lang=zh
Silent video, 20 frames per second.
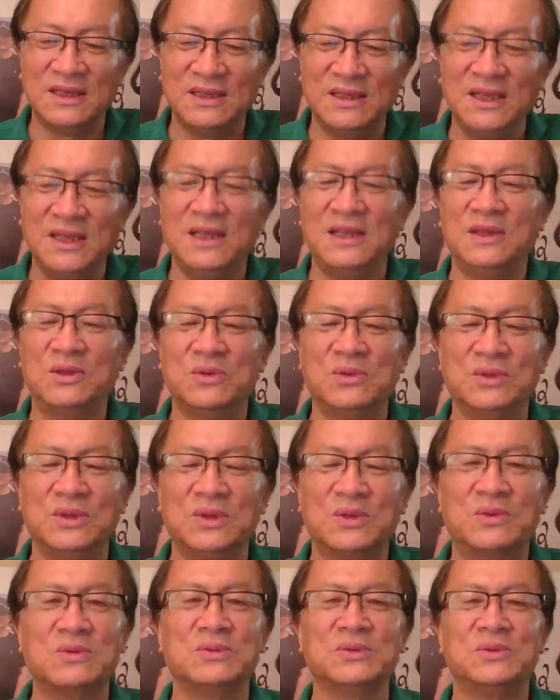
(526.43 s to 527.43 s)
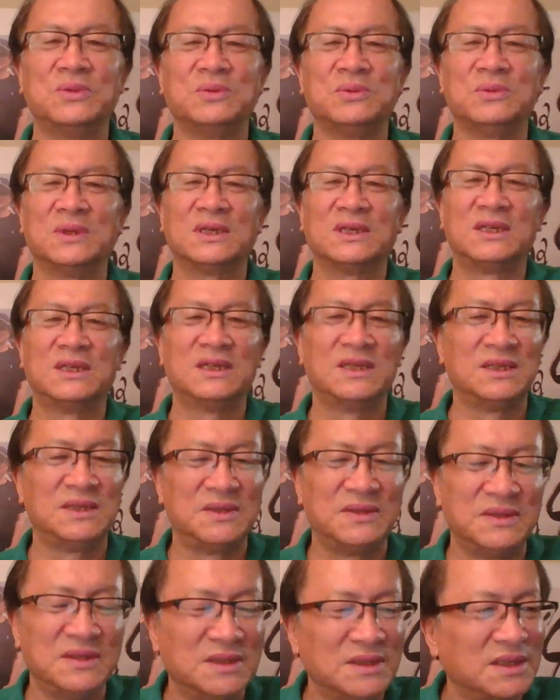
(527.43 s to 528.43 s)
内斗的工具呀！
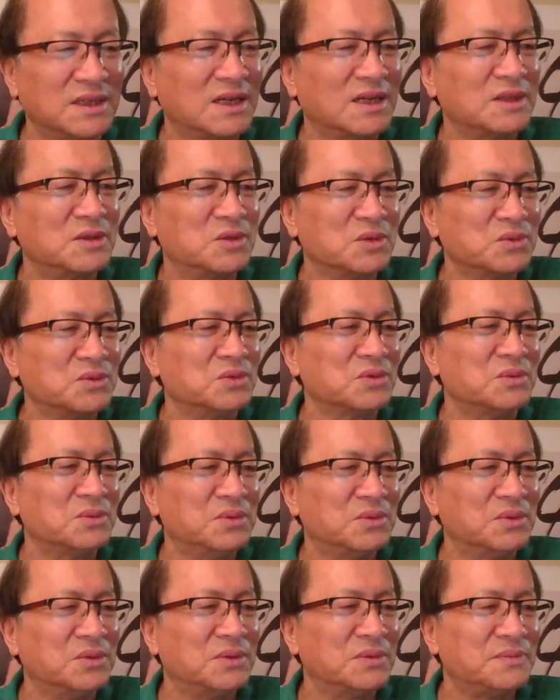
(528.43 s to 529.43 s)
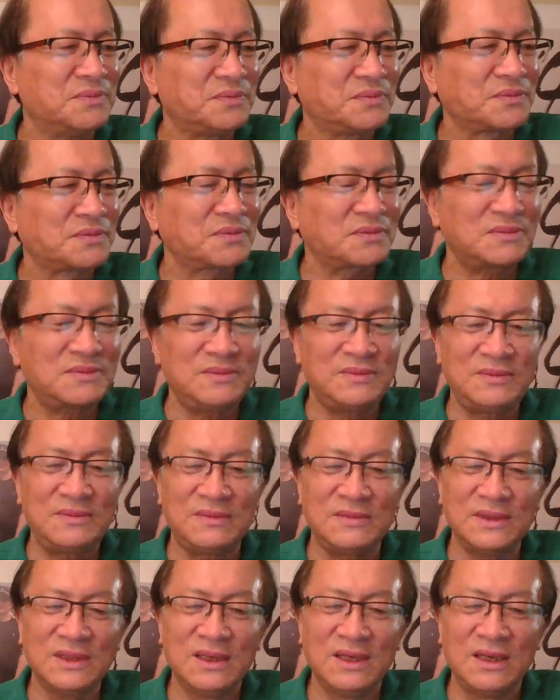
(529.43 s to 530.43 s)
你看宗族，
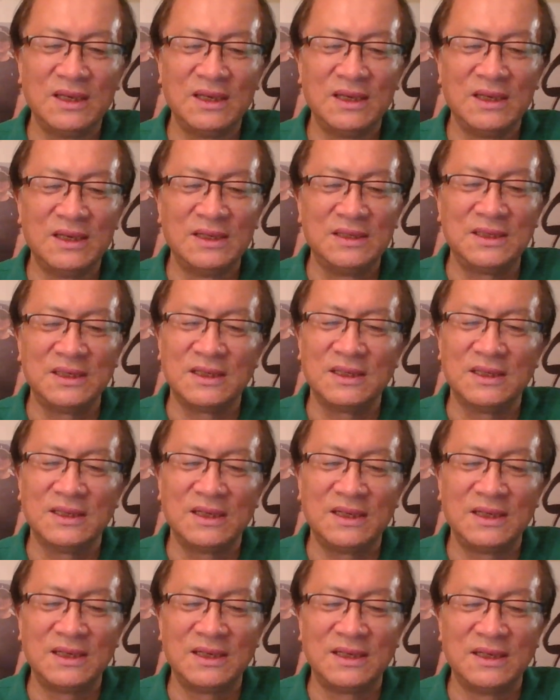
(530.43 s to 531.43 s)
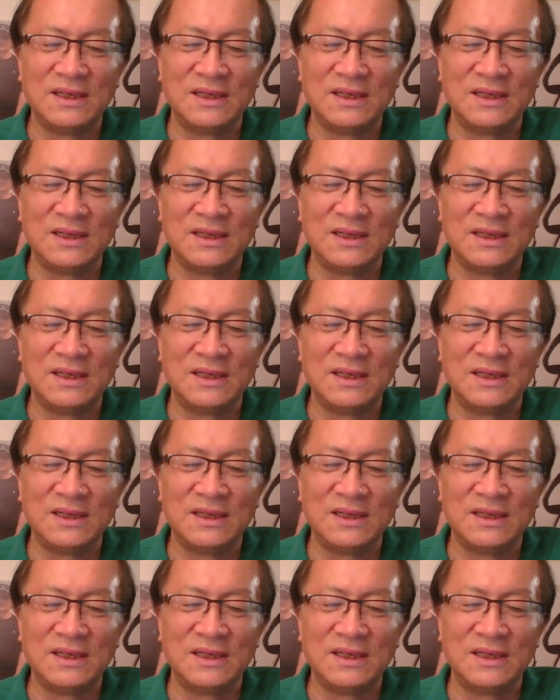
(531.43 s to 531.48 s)
这个